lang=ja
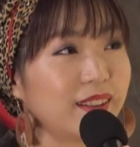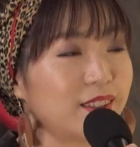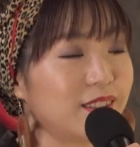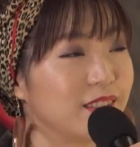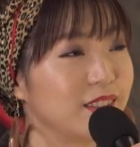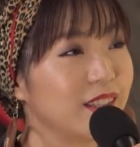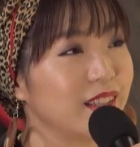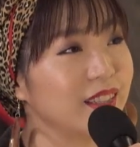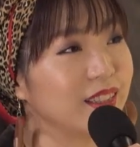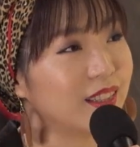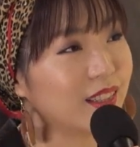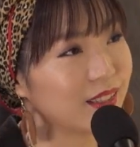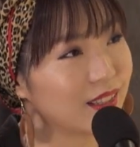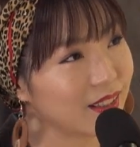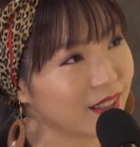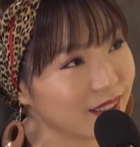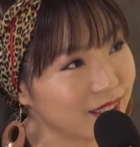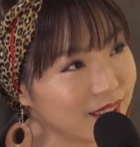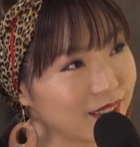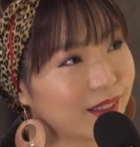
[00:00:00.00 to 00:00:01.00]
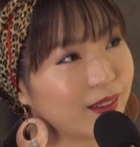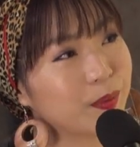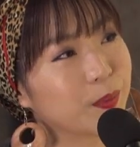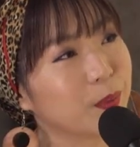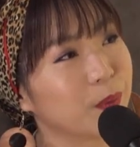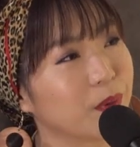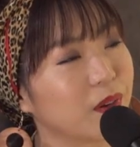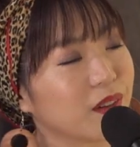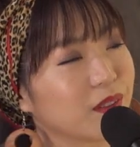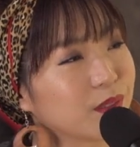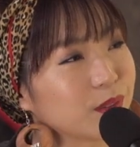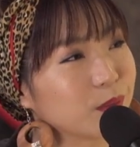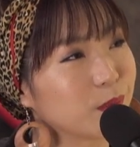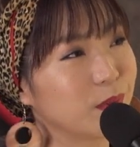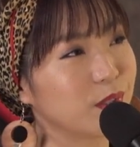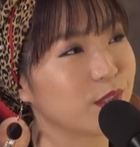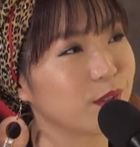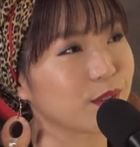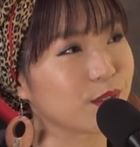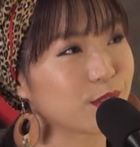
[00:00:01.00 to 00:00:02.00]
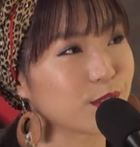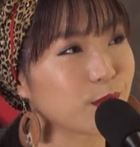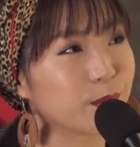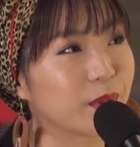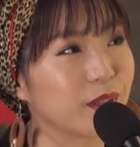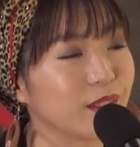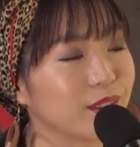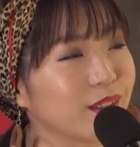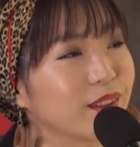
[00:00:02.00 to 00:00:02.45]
自然な流れで音楽の道は進まれた